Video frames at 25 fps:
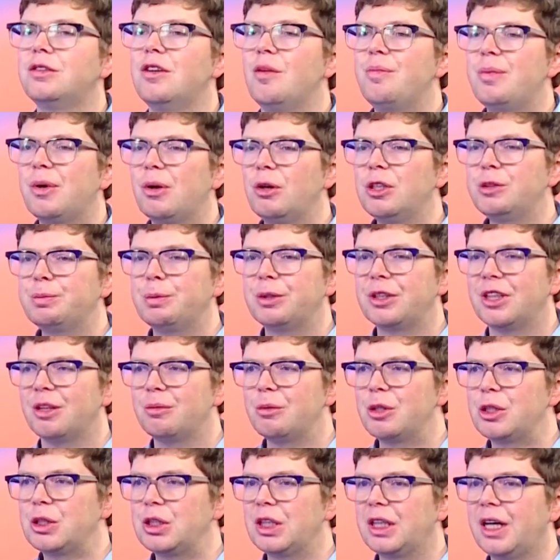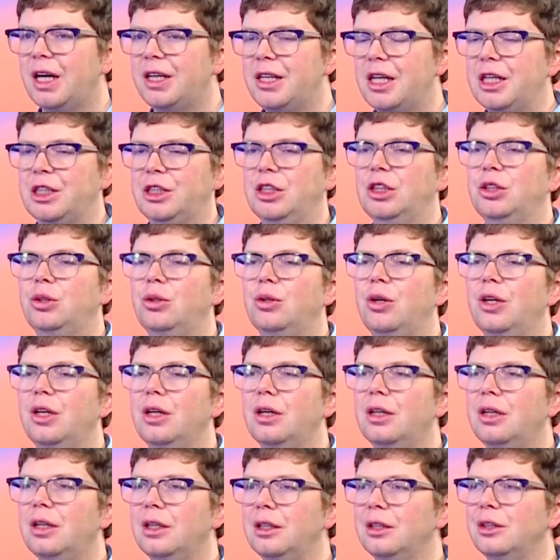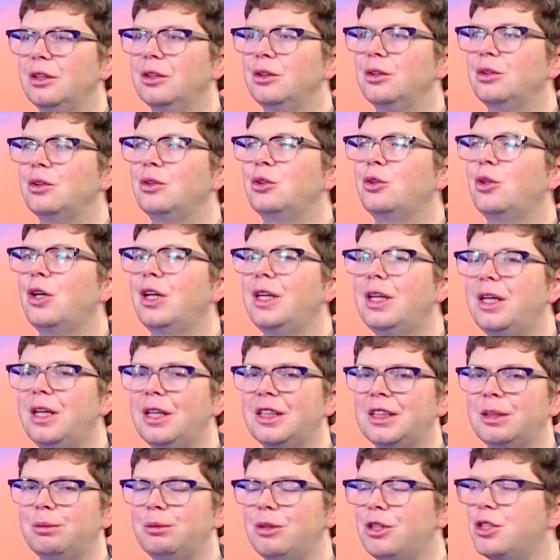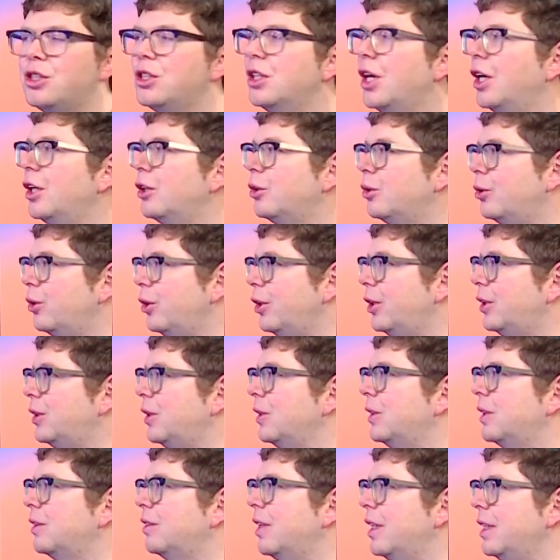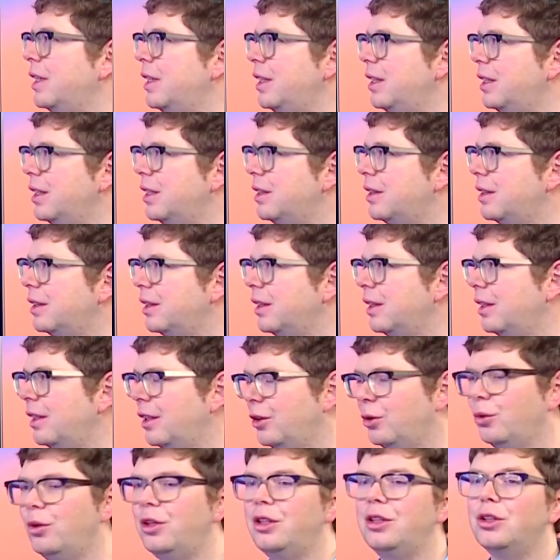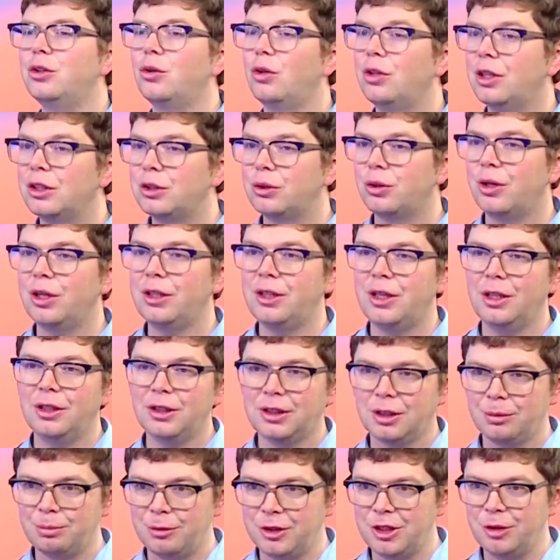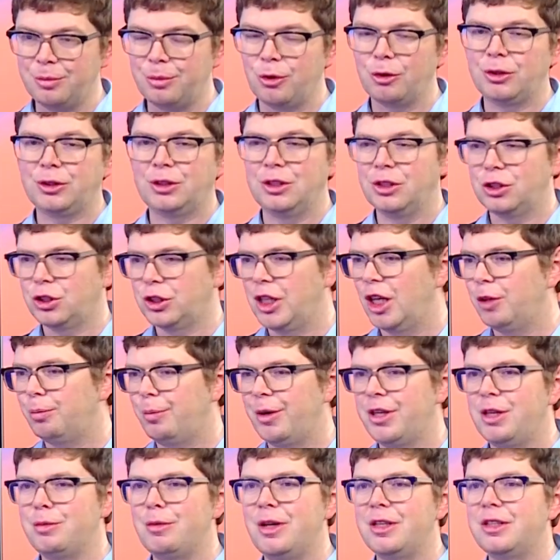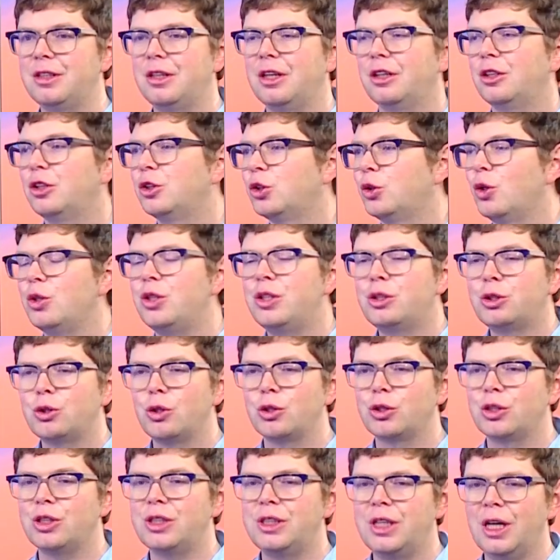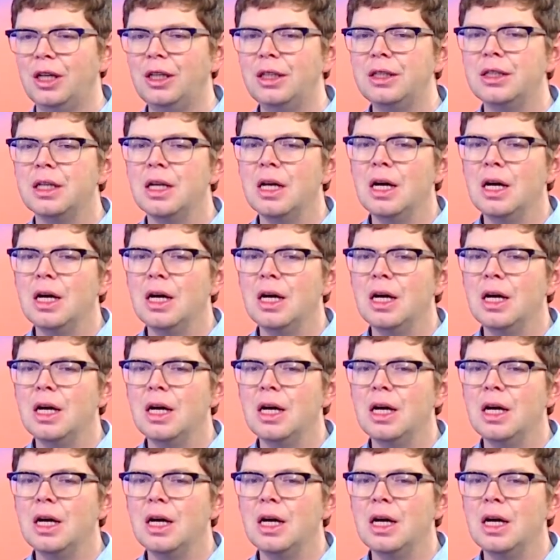вопрос, потому что, конечно, тур, турагенты начинают туристы звонить, ну или не только турагентам, они просто начинают понимать, что, что же делать.